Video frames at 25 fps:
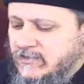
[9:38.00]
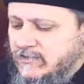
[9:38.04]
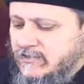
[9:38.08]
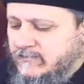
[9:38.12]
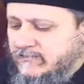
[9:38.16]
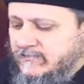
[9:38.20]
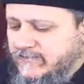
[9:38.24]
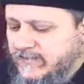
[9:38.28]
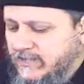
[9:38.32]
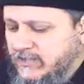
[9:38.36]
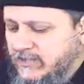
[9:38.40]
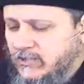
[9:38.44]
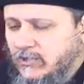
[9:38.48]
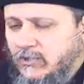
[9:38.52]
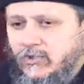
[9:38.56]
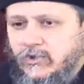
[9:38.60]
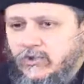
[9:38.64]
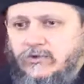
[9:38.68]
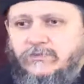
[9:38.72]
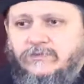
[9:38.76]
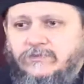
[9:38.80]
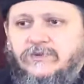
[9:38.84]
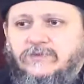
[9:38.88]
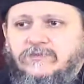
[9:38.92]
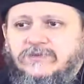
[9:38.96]
في
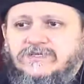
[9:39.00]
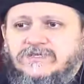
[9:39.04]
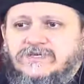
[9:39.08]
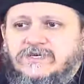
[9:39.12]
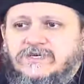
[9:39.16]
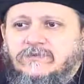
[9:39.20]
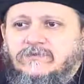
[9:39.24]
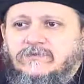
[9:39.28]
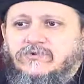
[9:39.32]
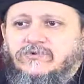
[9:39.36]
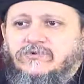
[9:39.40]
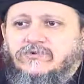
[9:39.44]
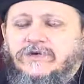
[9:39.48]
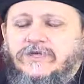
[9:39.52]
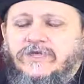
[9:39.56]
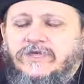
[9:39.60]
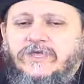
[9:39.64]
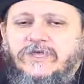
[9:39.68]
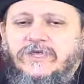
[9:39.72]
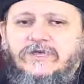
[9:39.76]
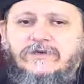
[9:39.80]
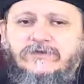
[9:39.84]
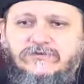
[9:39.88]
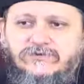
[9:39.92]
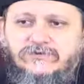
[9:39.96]
حب بيسموه
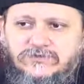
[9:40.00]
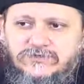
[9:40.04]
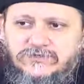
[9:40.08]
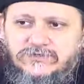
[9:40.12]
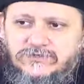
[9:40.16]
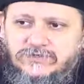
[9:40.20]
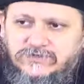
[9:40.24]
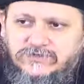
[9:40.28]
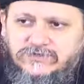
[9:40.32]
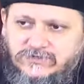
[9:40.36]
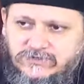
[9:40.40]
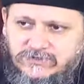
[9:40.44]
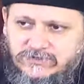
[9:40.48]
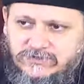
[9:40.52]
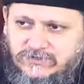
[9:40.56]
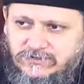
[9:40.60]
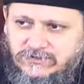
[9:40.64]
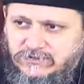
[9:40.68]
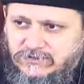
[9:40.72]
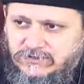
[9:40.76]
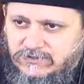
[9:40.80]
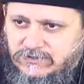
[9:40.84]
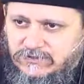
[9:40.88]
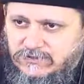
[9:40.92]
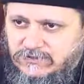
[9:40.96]
إيروس
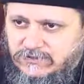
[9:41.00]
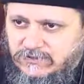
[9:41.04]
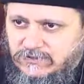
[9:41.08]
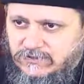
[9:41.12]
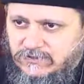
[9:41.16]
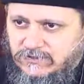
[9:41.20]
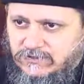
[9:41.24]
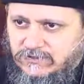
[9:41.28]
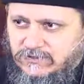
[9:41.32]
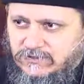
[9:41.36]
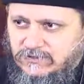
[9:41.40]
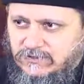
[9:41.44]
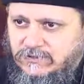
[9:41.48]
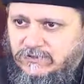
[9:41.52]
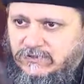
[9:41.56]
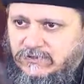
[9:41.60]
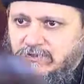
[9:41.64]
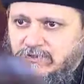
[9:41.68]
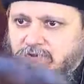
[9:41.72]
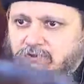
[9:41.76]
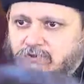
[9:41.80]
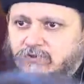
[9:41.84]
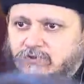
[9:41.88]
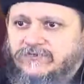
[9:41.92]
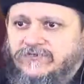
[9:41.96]

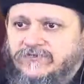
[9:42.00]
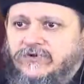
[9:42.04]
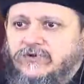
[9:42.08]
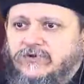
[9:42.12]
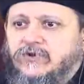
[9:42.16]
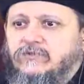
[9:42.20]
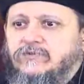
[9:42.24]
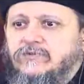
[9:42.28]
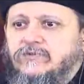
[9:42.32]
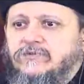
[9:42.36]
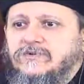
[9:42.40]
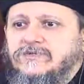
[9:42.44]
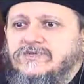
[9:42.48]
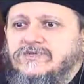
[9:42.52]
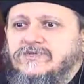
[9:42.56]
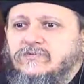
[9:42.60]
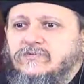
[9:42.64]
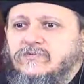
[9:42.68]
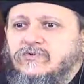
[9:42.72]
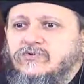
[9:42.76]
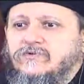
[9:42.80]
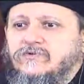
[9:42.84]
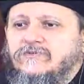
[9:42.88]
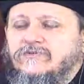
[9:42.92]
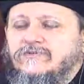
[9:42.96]
وفي حب
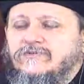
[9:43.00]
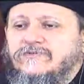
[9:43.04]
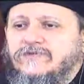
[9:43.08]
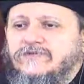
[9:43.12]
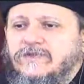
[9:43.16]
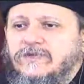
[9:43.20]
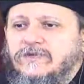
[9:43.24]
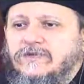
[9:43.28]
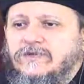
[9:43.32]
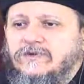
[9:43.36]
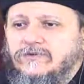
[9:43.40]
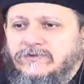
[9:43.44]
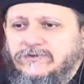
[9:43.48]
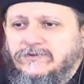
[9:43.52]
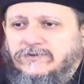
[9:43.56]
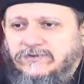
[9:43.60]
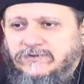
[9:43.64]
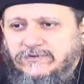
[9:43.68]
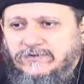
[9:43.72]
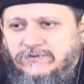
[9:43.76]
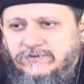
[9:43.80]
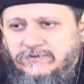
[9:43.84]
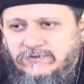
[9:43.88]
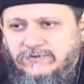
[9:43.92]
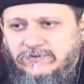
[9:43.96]
بيسموه فيلو
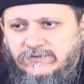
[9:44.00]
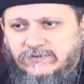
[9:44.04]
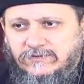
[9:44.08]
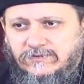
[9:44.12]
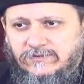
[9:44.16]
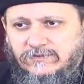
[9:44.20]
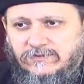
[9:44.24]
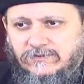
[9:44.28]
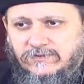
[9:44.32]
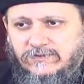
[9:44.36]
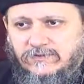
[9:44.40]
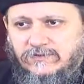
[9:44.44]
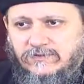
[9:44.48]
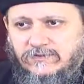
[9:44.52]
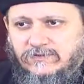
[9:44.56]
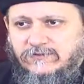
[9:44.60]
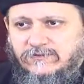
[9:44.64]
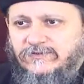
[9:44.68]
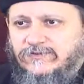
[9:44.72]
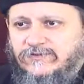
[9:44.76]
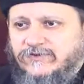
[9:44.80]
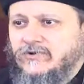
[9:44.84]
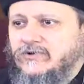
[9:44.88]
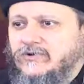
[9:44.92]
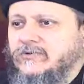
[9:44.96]

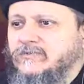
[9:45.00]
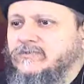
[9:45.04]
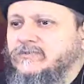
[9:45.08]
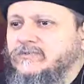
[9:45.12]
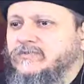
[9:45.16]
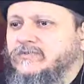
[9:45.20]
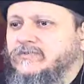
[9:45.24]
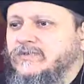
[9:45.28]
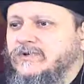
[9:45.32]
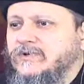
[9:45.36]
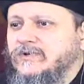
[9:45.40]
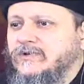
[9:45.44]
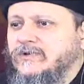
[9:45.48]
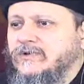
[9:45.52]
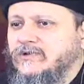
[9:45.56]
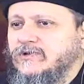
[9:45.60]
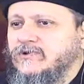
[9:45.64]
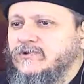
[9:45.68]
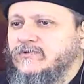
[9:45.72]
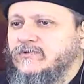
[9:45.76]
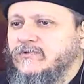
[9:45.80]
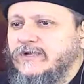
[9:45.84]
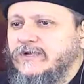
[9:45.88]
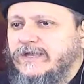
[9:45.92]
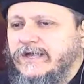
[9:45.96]
في حب اللي
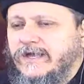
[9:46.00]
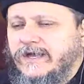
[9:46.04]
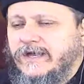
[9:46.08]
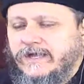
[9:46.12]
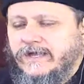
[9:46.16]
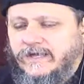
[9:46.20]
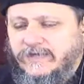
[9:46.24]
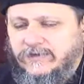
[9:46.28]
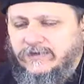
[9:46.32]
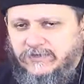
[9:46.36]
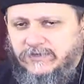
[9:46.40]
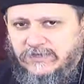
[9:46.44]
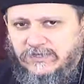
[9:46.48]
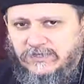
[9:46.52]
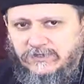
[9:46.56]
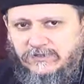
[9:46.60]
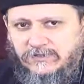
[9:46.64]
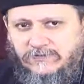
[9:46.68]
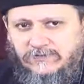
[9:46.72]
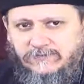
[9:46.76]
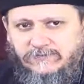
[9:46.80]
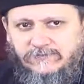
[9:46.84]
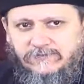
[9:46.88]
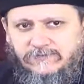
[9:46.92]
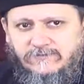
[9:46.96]
هو الأجابي
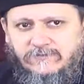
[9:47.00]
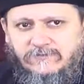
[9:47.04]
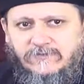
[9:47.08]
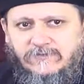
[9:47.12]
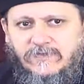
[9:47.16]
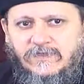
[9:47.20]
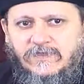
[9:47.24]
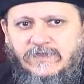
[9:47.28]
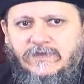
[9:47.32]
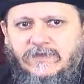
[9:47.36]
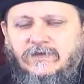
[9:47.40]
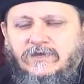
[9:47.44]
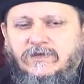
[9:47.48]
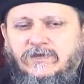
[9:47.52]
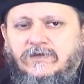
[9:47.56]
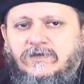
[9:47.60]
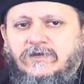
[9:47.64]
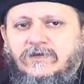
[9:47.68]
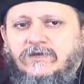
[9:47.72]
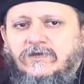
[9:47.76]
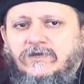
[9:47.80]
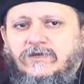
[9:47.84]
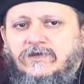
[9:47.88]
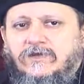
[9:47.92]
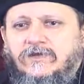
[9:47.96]

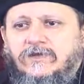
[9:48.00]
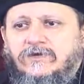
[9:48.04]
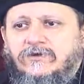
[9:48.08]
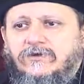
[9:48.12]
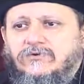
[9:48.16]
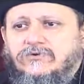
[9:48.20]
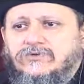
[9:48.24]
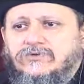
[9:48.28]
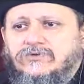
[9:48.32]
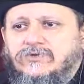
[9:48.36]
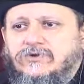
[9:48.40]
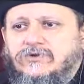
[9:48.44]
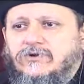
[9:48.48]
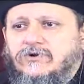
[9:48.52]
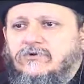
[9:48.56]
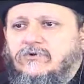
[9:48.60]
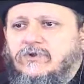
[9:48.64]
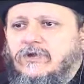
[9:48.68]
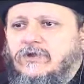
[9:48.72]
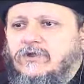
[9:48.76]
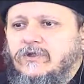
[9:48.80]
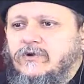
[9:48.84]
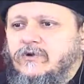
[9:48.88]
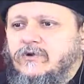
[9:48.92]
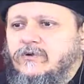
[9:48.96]
الإيروس اللي هو
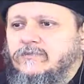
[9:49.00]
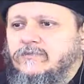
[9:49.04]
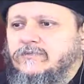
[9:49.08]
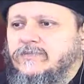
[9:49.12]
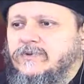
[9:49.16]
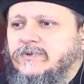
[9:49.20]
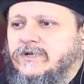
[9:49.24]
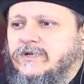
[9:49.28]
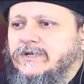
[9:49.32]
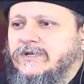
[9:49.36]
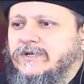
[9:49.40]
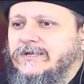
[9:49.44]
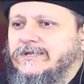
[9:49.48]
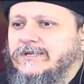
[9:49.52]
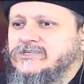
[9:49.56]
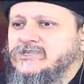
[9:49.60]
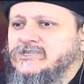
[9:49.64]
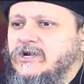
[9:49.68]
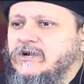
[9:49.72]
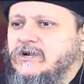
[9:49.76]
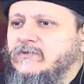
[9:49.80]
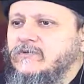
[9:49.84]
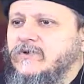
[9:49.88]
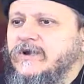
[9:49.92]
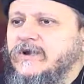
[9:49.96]
الحب
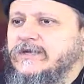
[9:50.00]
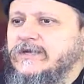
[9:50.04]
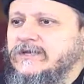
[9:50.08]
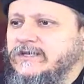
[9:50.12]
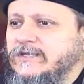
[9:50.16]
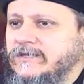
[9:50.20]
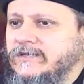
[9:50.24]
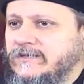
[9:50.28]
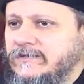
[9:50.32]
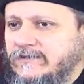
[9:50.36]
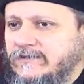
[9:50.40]
الشهواني